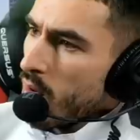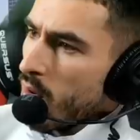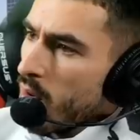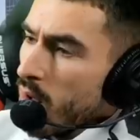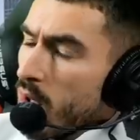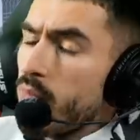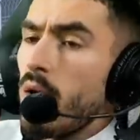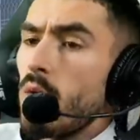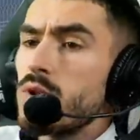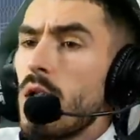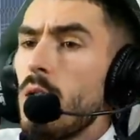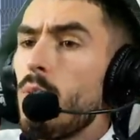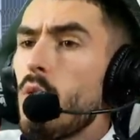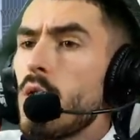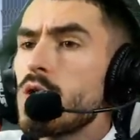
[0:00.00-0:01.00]
Enfin, vous savez
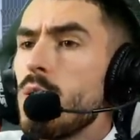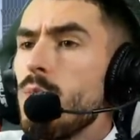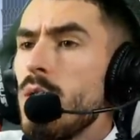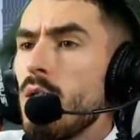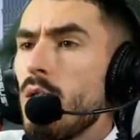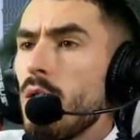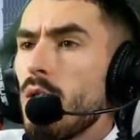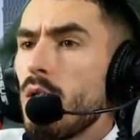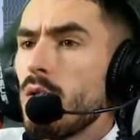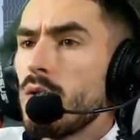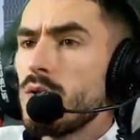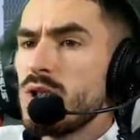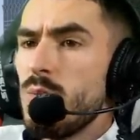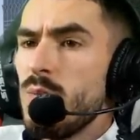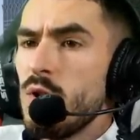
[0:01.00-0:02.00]
pourquoi j'ai mis,
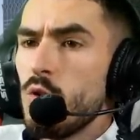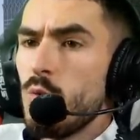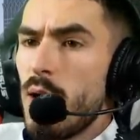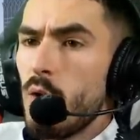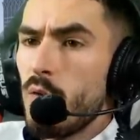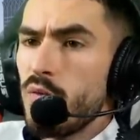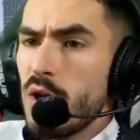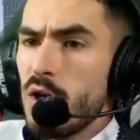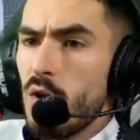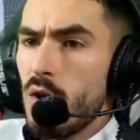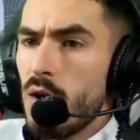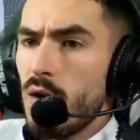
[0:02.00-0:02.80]
mis Dubaï en fond d'écran là